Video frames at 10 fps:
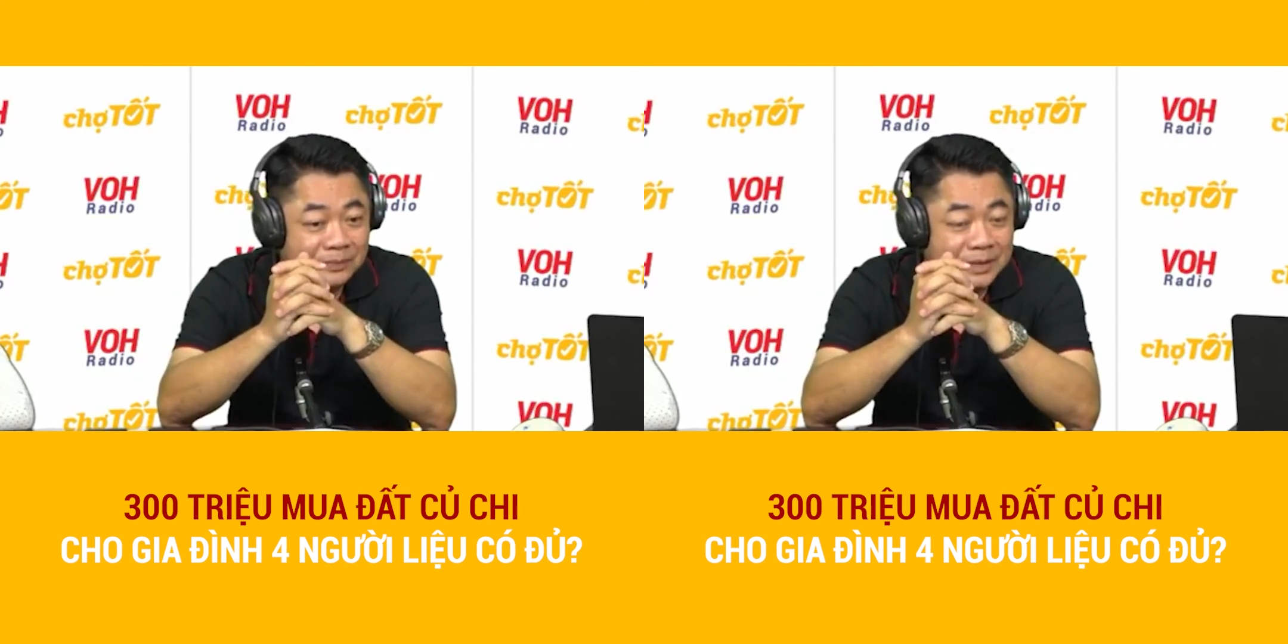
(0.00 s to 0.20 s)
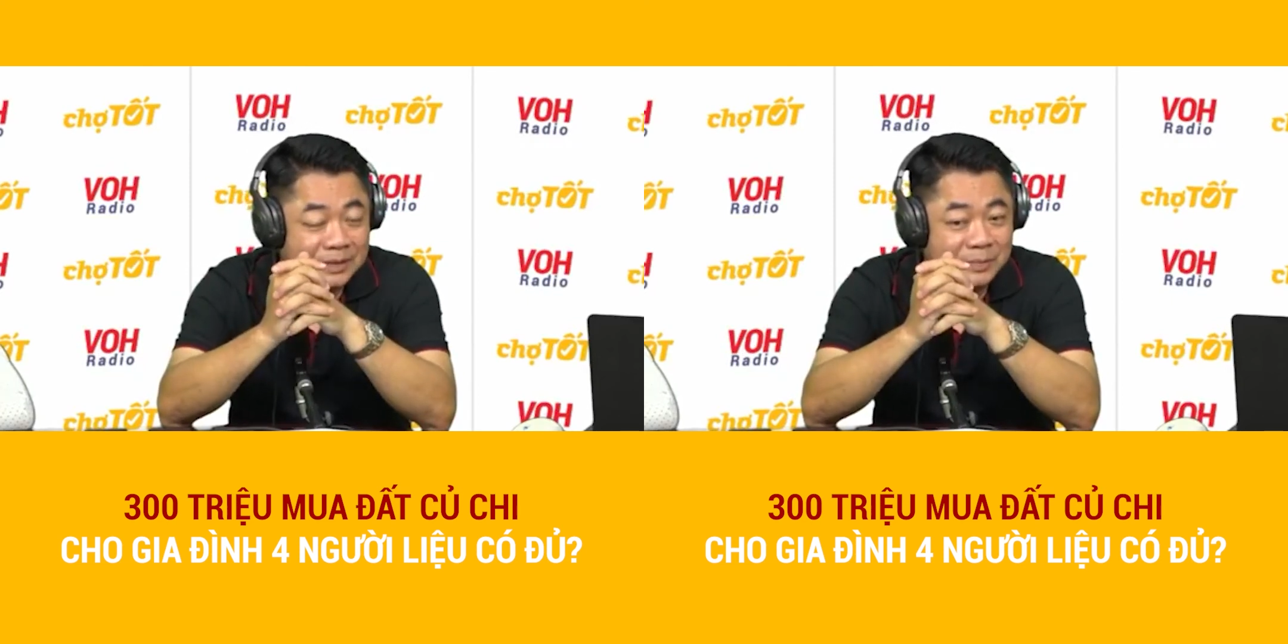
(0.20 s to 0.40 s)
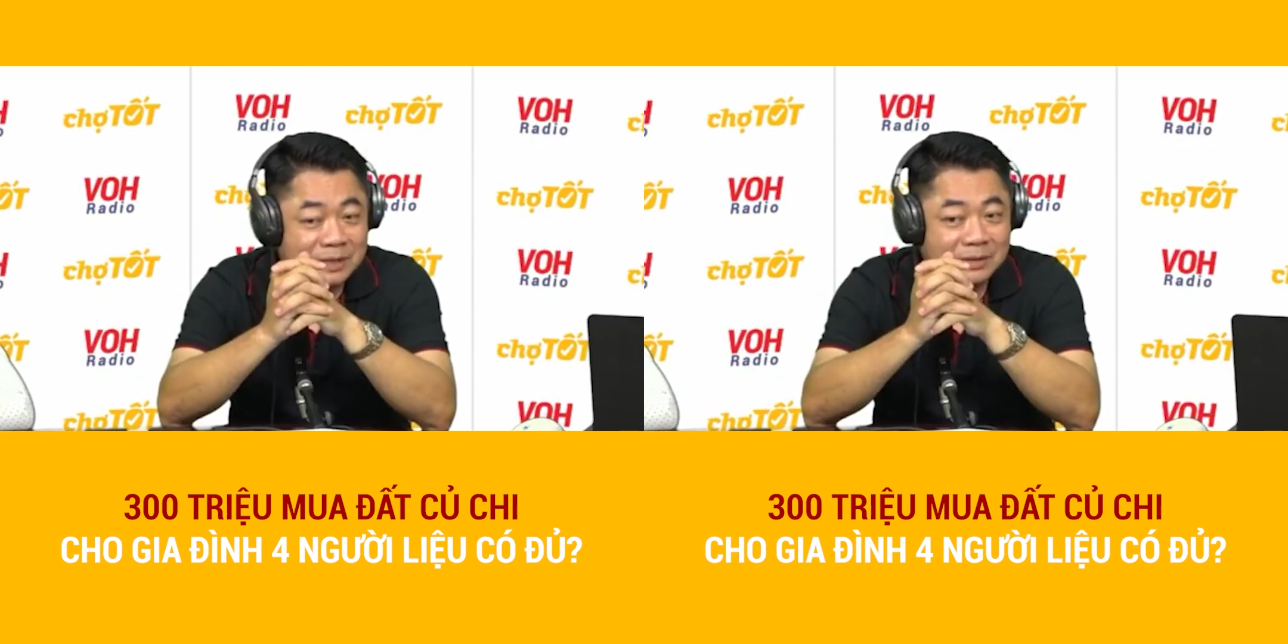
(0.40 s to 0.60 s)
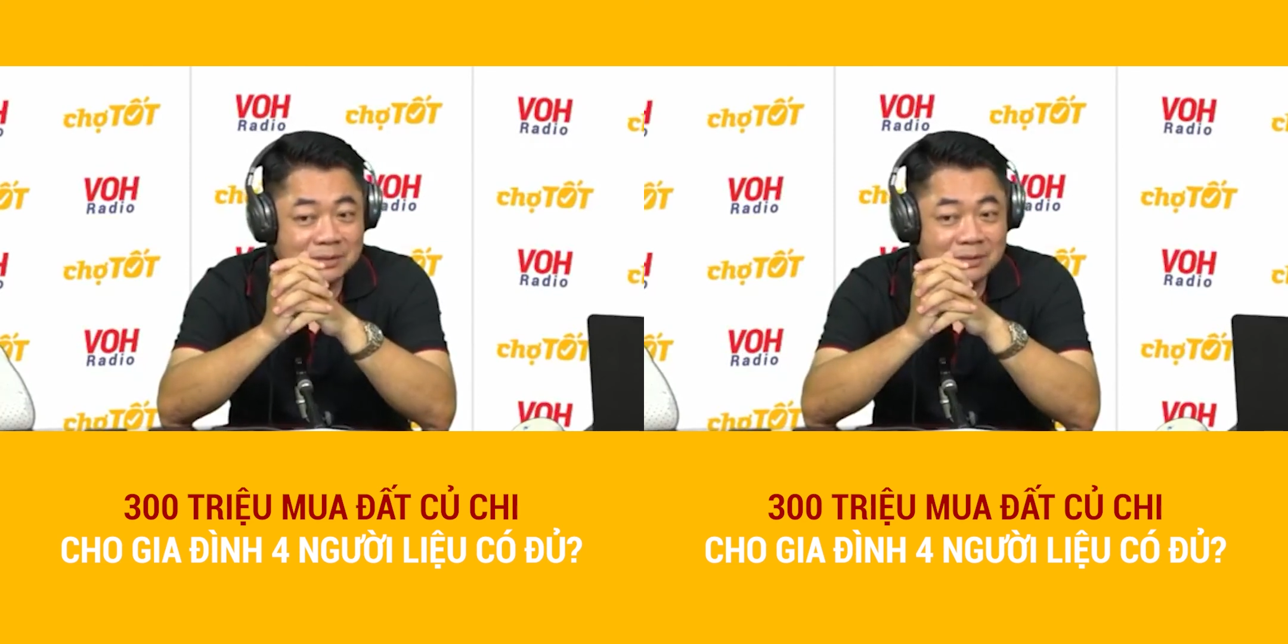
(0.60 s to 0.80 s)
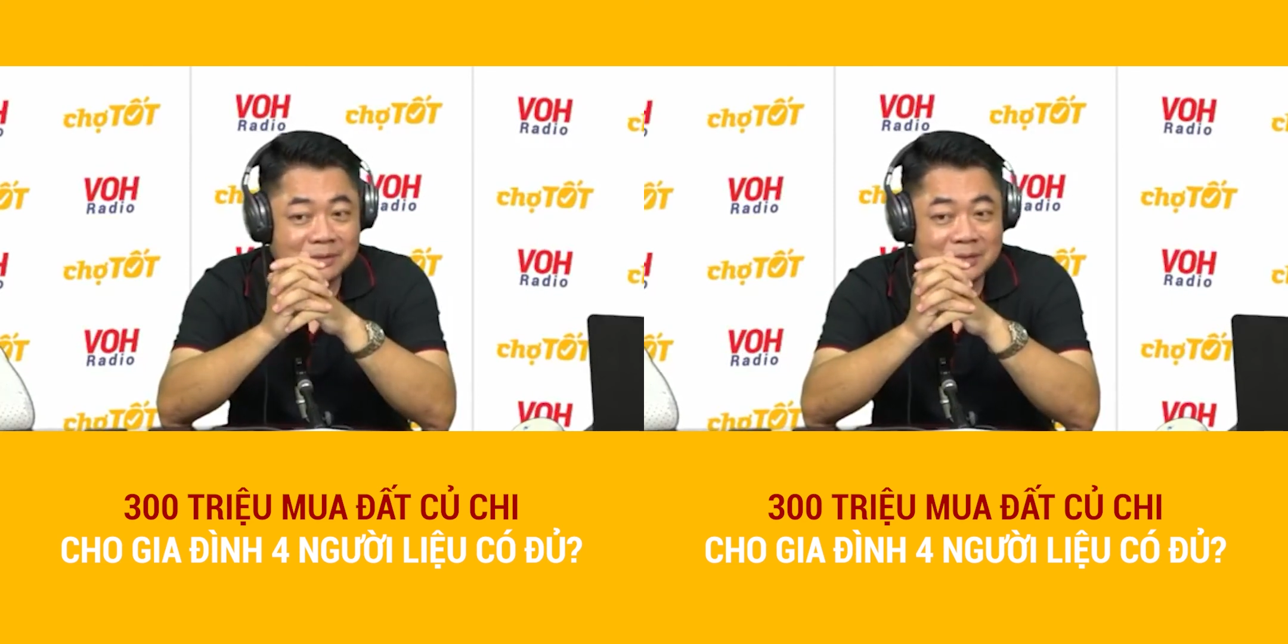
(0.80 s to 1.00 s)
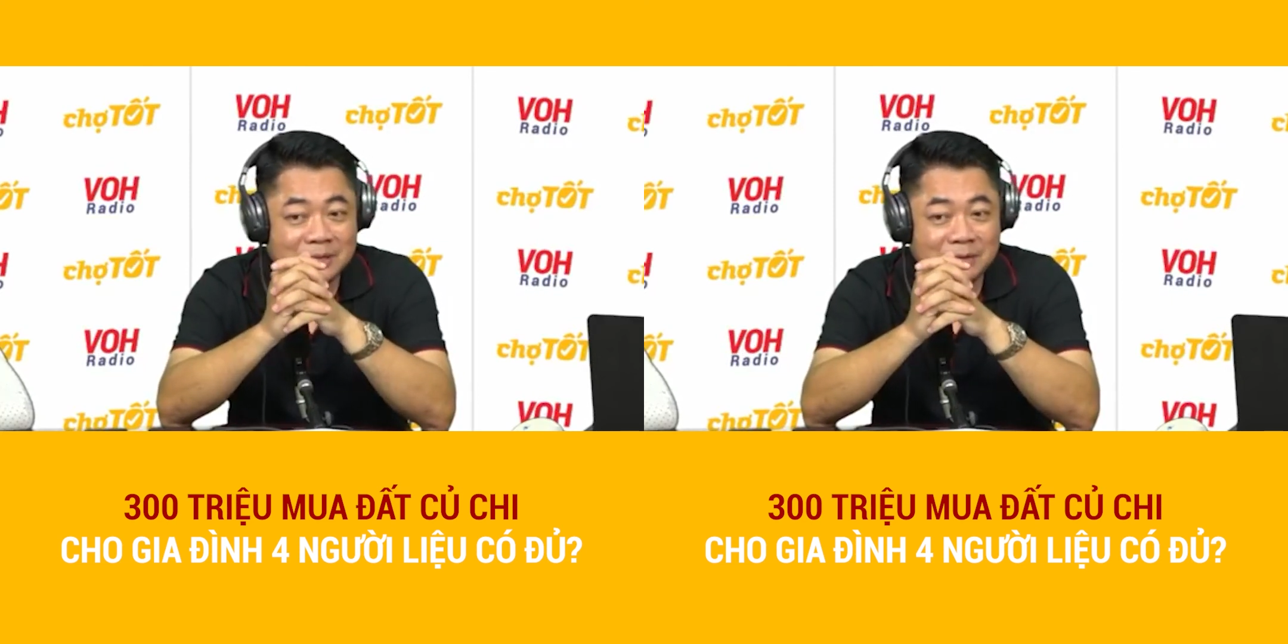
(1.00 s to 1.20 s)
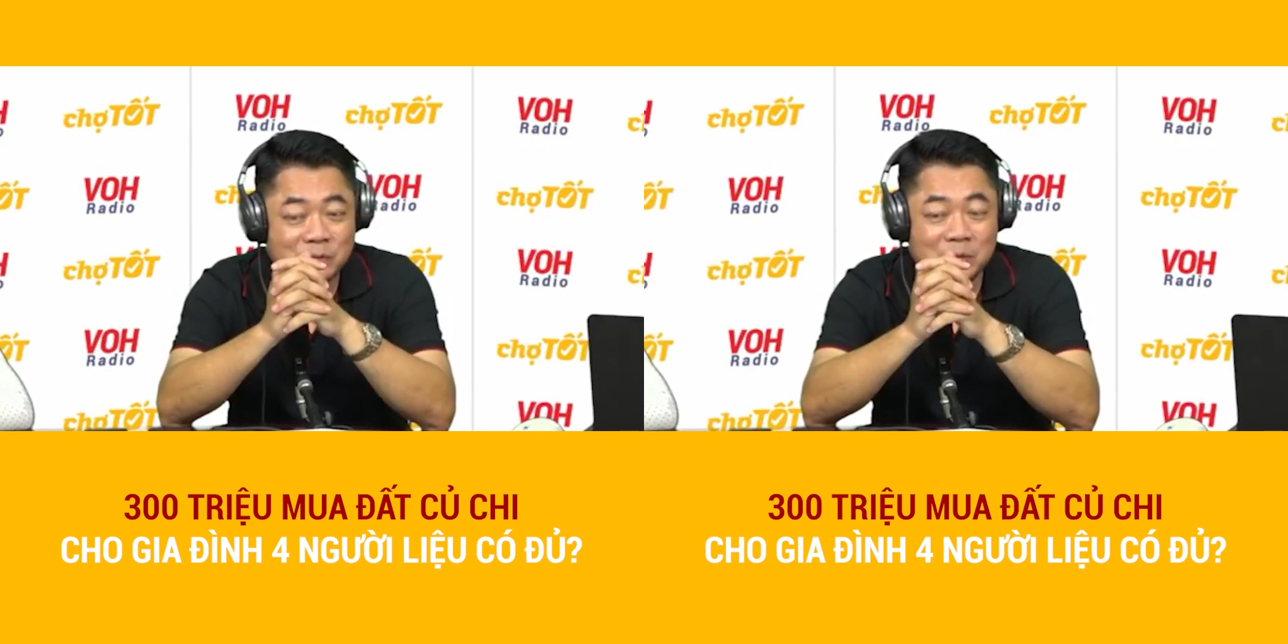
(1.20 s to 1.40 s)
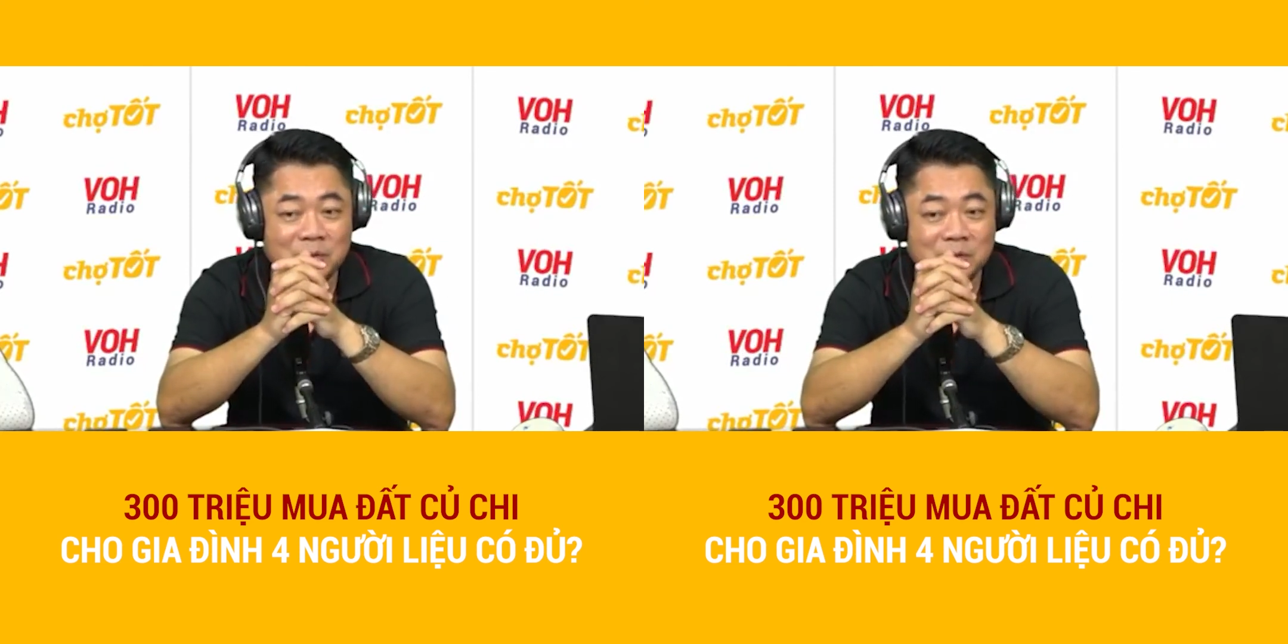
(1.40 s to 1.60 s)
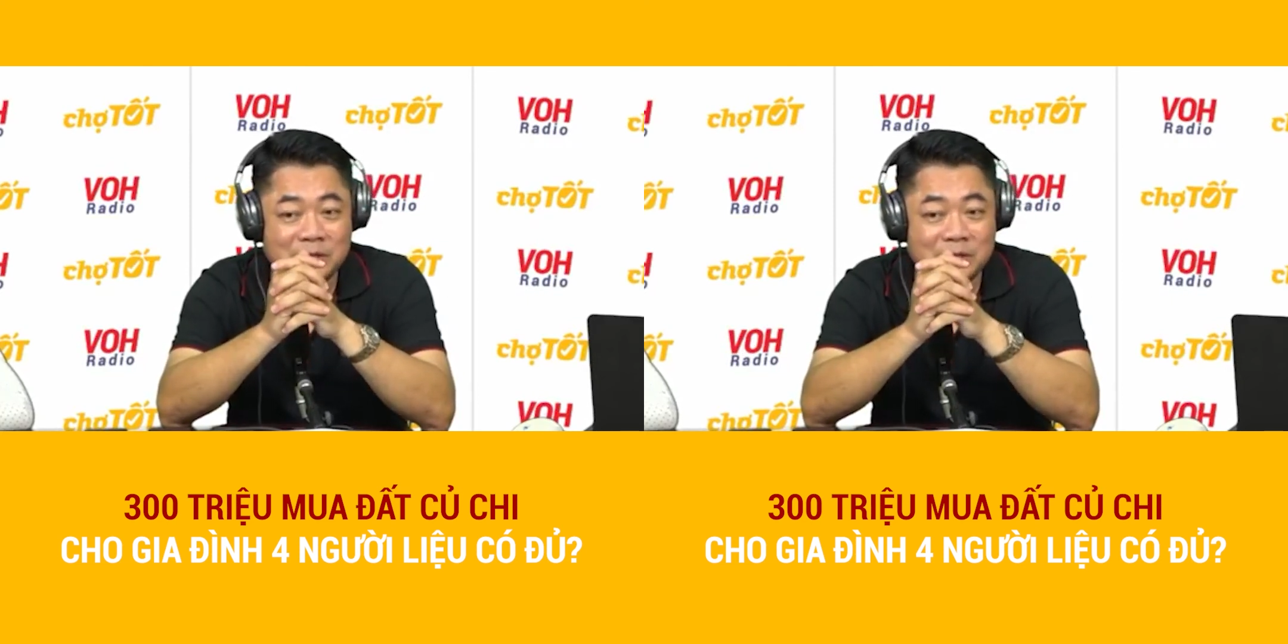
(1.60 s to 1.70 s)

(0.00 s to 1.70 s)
chị chỉ biết chị đi Vũng Tàu